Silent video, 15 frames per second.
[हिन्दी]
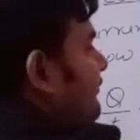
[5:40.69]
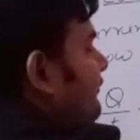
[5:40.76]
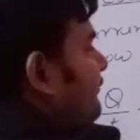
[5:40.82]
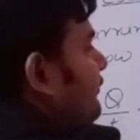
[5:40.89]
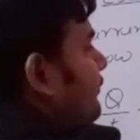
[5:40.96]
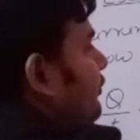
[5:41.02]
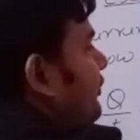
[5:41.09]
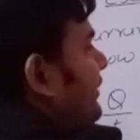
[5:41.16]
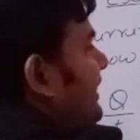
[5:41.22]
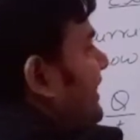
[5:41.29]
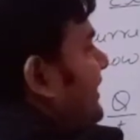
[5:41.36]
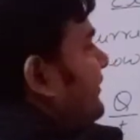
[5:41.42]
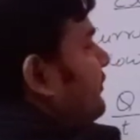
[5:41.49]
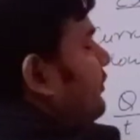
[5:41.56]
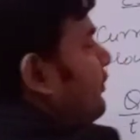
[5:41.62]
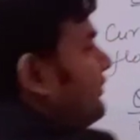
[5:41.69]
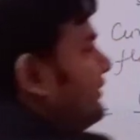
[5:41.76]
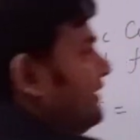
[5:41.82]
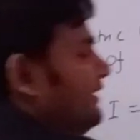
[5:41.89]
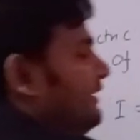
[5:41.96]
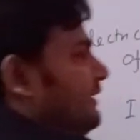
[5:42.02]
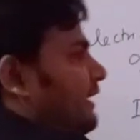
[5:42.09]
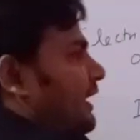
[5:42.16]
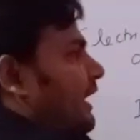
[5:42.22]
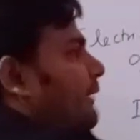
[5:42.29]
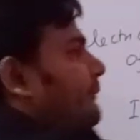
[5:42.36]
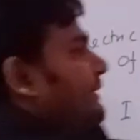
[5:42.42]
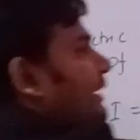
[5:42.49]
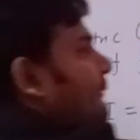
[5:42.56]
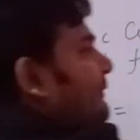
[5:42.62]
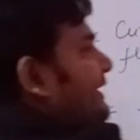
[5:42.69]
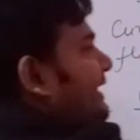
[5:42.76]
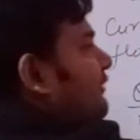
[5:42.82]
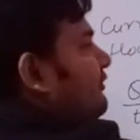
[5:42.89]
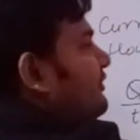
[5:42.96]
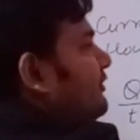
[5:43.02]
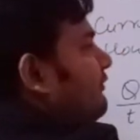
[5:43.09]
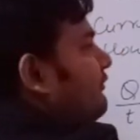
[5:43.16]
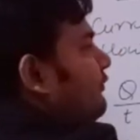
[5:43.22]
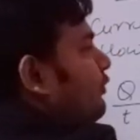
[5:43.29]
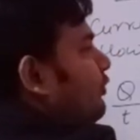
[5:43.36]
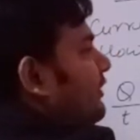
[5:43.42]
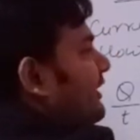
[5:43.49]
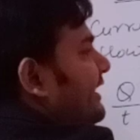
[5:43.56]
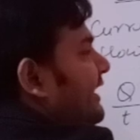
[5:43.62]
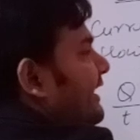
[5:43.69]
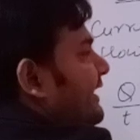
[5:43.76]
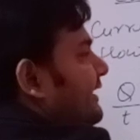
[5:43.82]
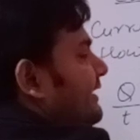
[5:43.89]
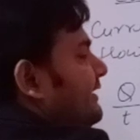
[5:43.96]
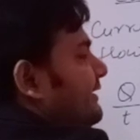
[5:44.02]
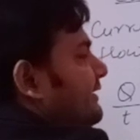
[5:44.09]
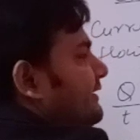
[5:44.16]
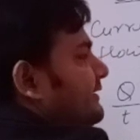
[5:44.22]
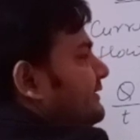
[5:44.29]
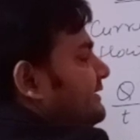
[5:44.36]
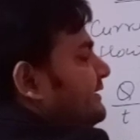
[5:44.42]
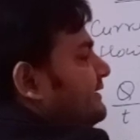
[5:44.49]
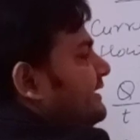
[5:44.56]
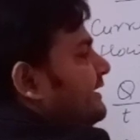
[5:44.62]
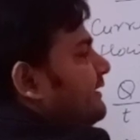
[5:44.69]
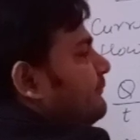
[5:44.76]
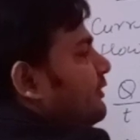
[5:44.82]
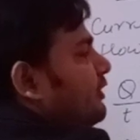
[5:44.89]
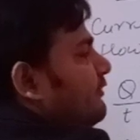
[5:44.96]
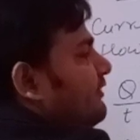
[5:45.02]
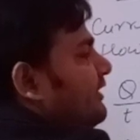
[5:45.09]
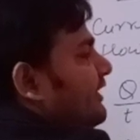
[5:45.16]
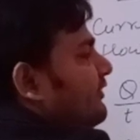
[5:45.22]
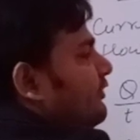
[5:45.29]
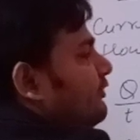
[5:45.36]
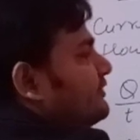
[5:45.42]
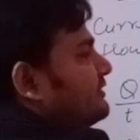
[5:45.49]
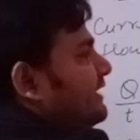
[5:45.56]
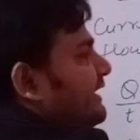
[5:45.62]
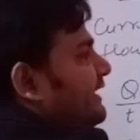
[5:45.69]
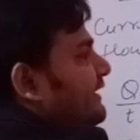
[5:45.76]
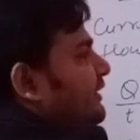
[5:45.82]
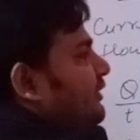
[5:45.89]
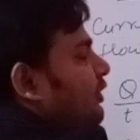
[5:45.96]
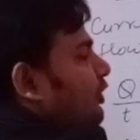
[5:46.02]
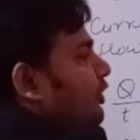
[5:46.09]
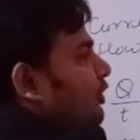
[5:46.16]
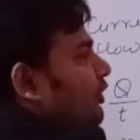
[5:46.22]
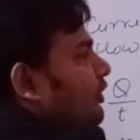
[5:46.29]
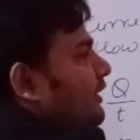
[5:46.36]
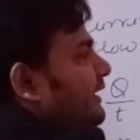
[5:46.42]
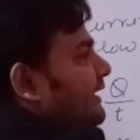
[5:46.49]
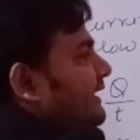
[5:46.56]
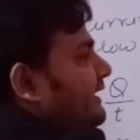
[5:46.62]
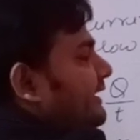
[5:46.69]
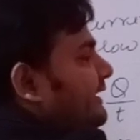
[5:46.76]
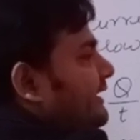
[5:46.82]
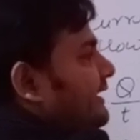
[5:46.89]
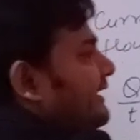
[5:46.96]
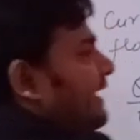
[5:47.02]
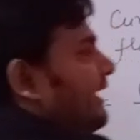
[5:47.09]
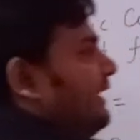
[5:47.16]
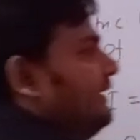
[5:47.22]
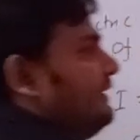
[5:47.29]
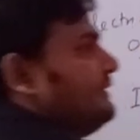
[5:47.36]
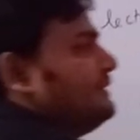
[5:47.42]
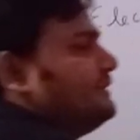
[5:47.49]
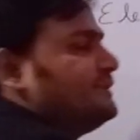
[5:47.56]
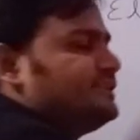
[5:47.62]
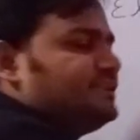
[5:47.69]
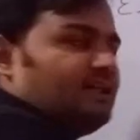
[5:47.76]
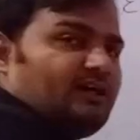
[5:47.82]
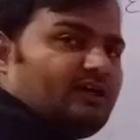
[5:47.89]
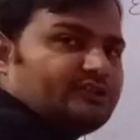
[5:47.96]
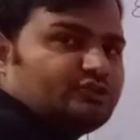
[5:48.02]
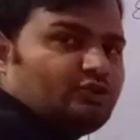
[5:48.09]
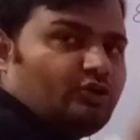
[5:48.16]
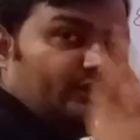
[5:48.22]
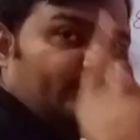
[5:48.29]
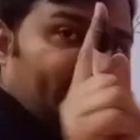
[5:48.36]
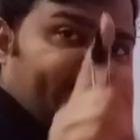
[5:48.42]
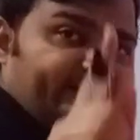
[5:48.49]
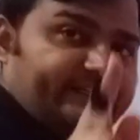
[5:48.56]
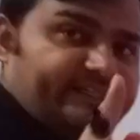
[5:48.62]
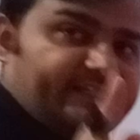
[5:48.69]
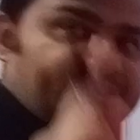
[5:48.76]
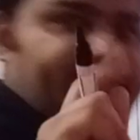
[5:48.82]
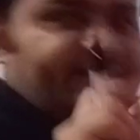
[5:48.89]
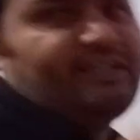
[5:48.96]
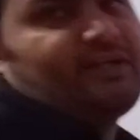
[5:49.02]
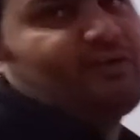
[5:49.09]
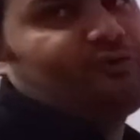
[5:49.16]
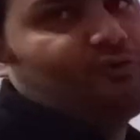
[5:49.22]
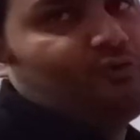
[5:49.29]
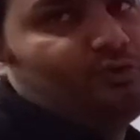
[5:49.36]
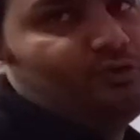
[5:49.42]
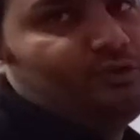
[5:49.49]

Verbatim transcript: फोर इलेक्ट्रॉन अब यहाँ पे क्या हुआ देखो फोर क्या है जितने नंबर ऑफ इलेक्ट्रॉन्स गए और ई e क्या है चार्ज ऑन ईच इलेक्ट्रॉन